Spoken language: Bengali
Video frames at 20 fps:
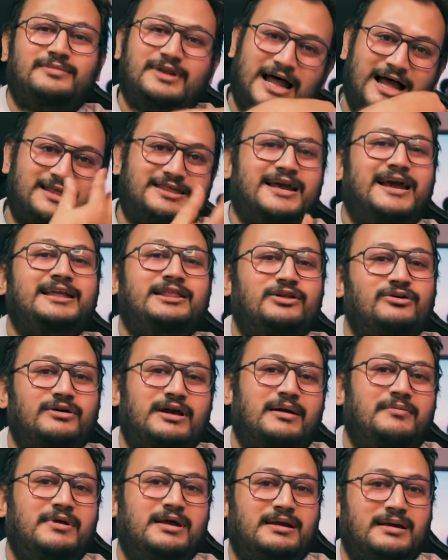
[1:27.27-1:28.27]
না চাইতেও
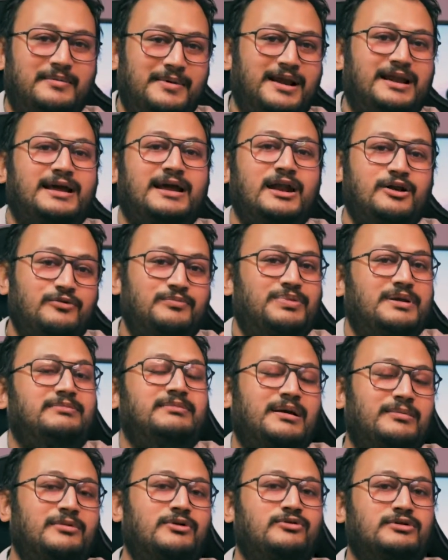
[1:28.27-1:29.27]
ক্যাবিনেটটাকে একটু
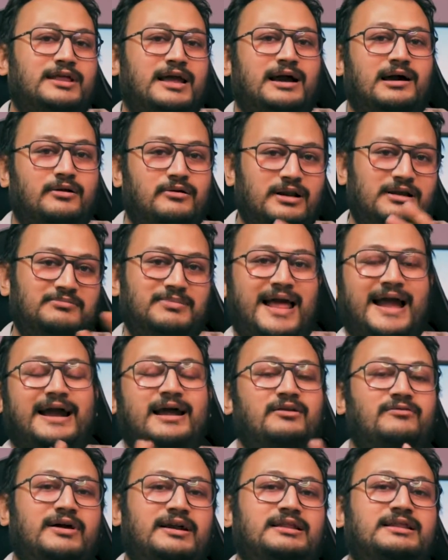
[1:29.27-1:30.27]
প্রিমিয়াম লুক দেয় কারণ এই ব্ল্যাক
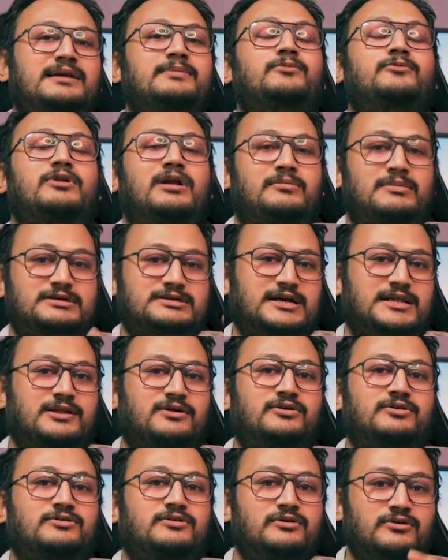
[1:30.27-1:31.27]
অ্যান্ড হোয়াইট থিমগুলো আমরা
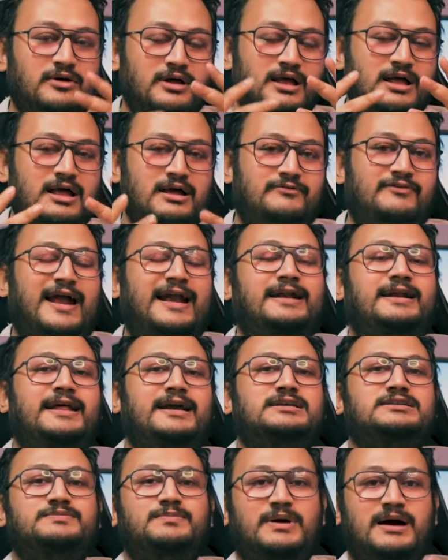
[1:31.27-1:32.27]
সাধারণত
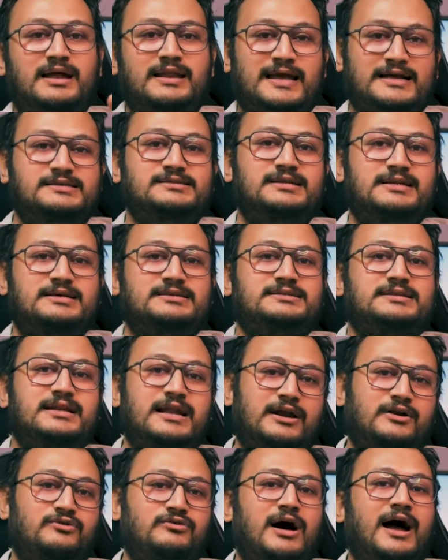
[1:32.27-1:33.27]
ফ্যান্টেক্স বা এনজেডেক্সির
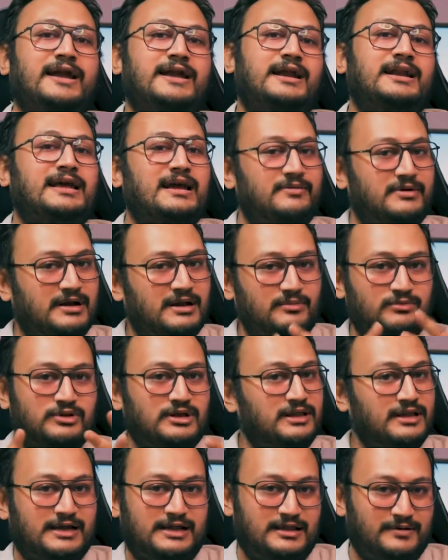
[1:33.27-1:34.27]
একটু হাই এন্ড ক্যাবিনেটের
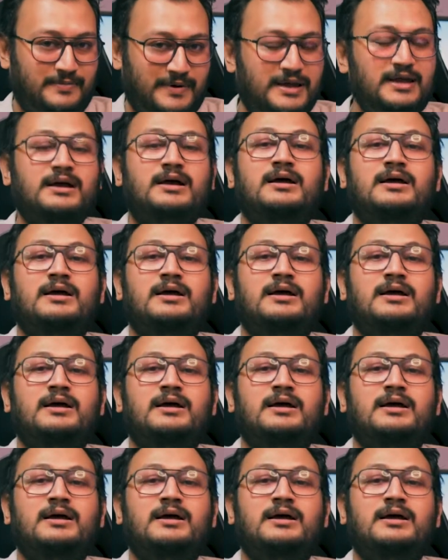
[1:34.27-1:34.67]
মধ্যেই দেখতে পাই